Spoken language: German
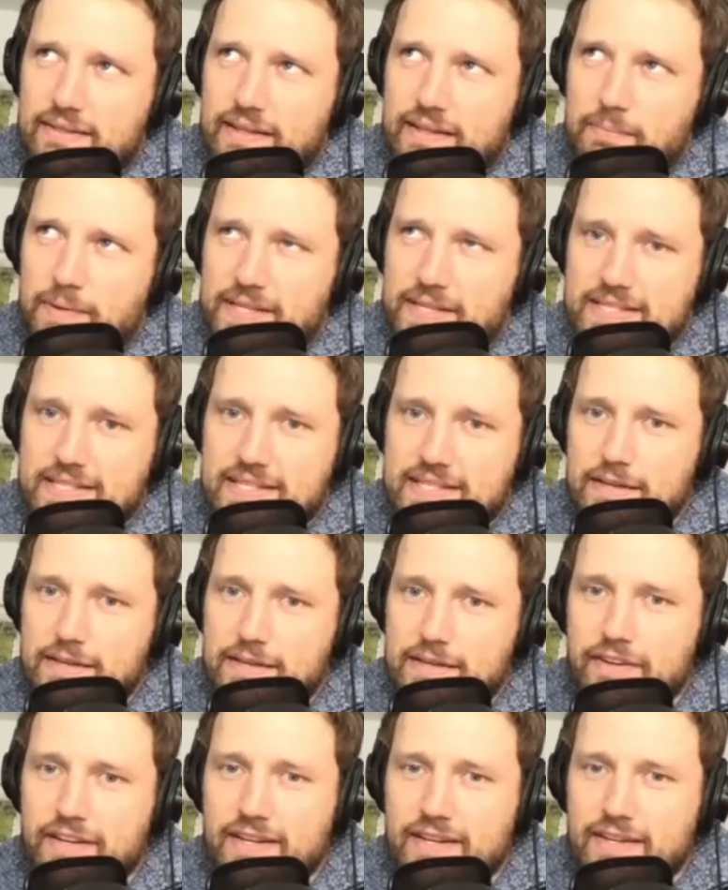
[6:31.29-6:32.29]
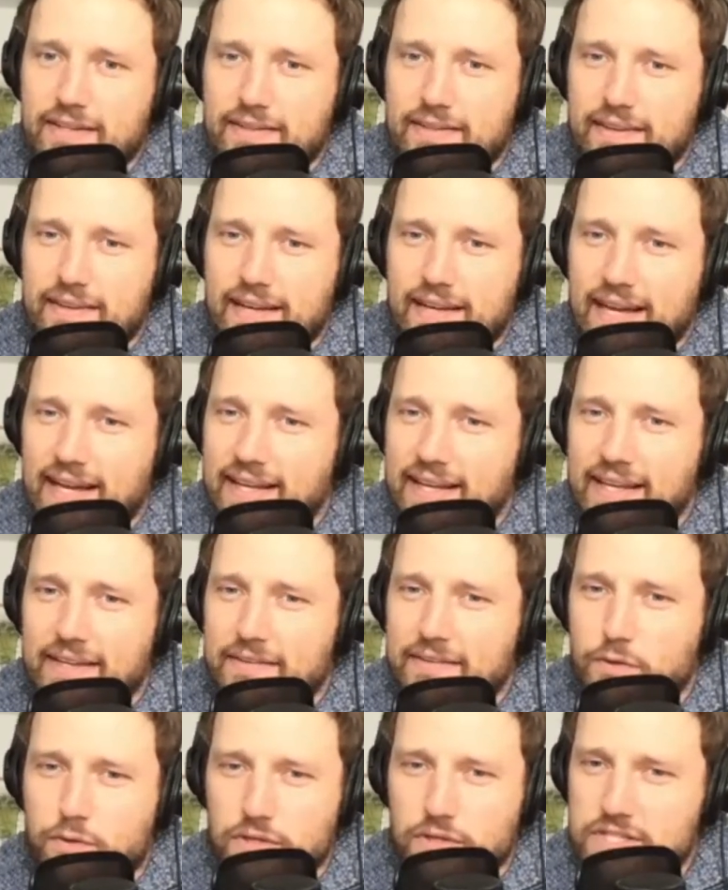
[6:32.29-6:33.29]
Depressiver, der
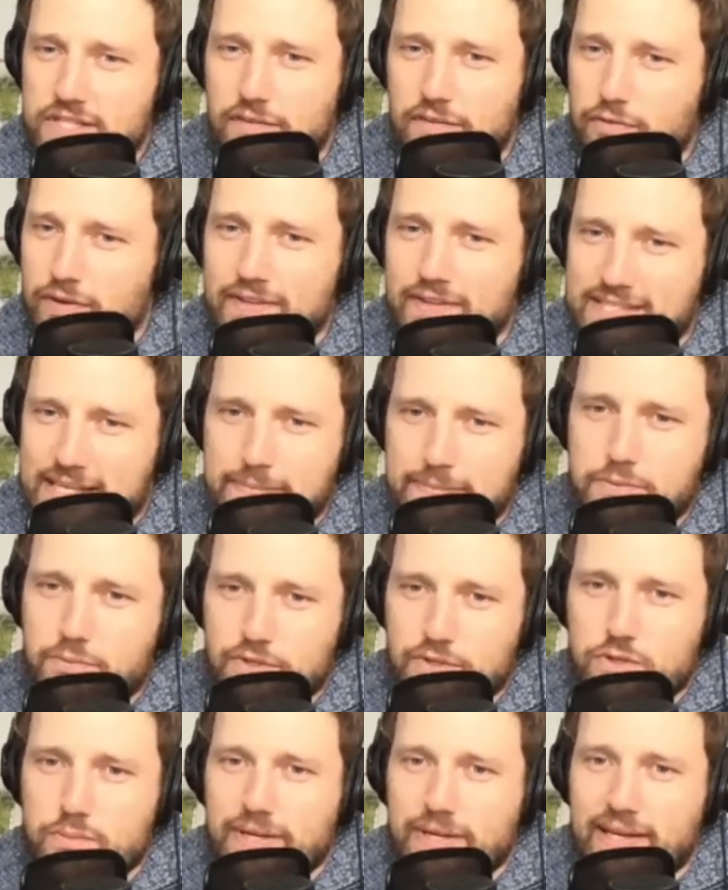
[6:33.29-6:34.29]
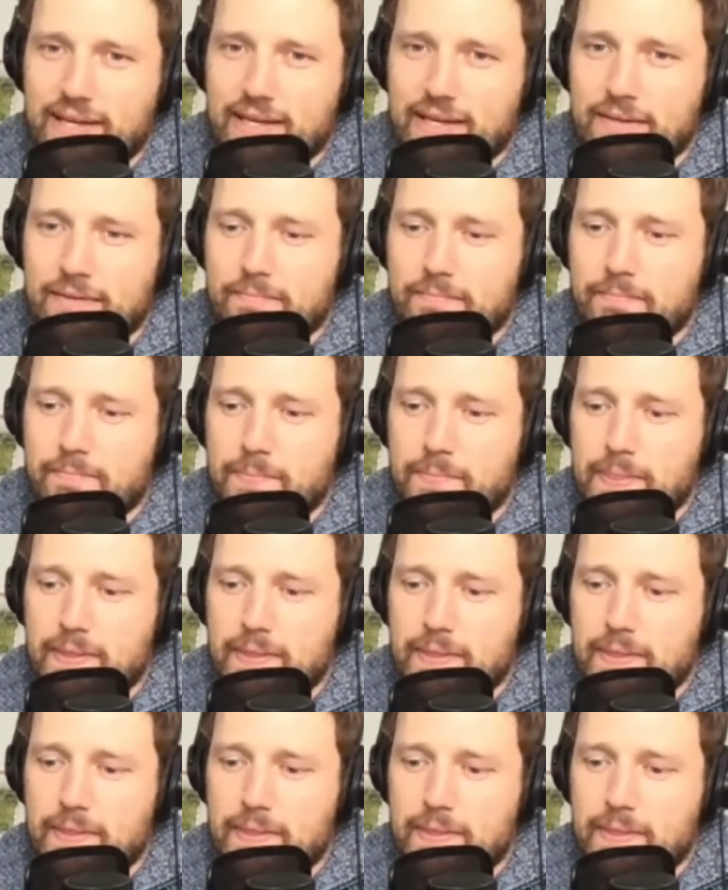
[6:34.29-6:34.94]
eigentlich kurz davor war, Selbstmord zu begehen,